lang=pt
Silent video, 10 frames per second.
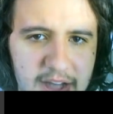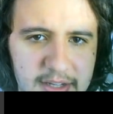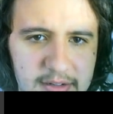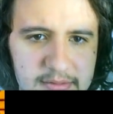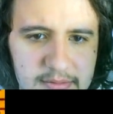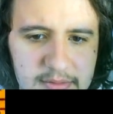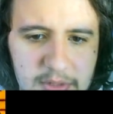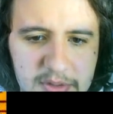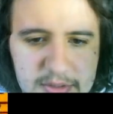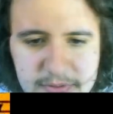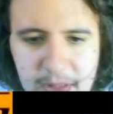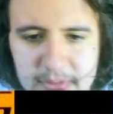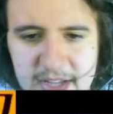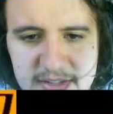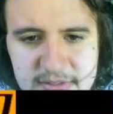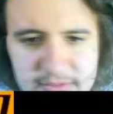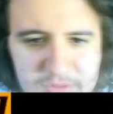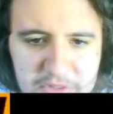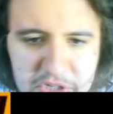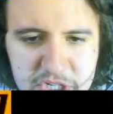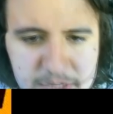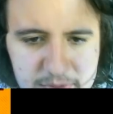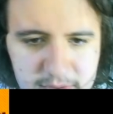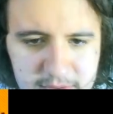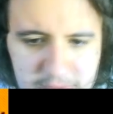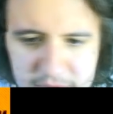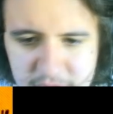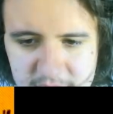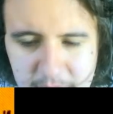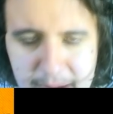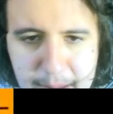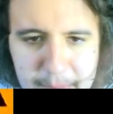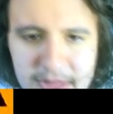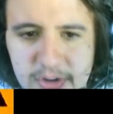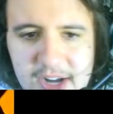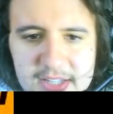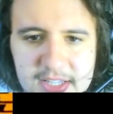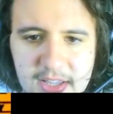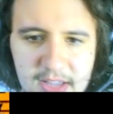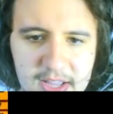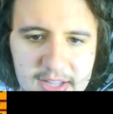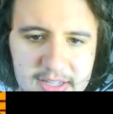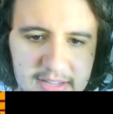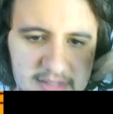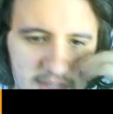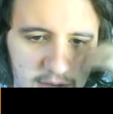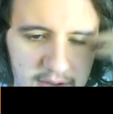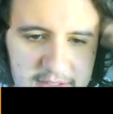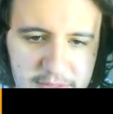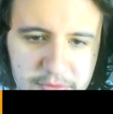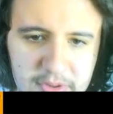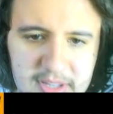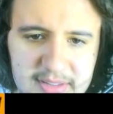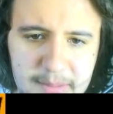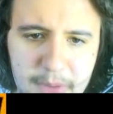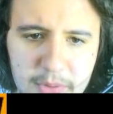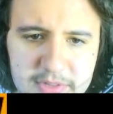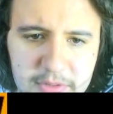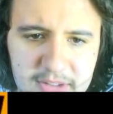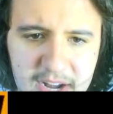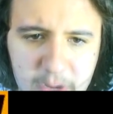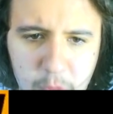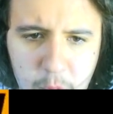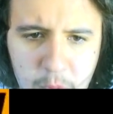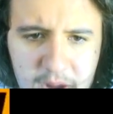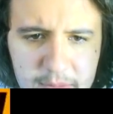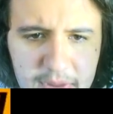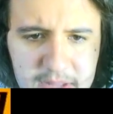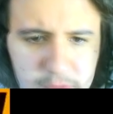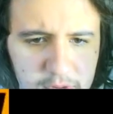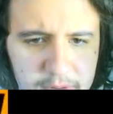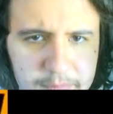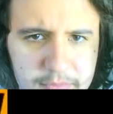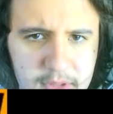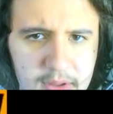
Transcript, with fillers: Gaia, então antes de falar do deck dos egípcios, vamos só dar uma panorada aqui. Que essa aqui, ó, está fazendo aqui essa maldição dragão com armadura.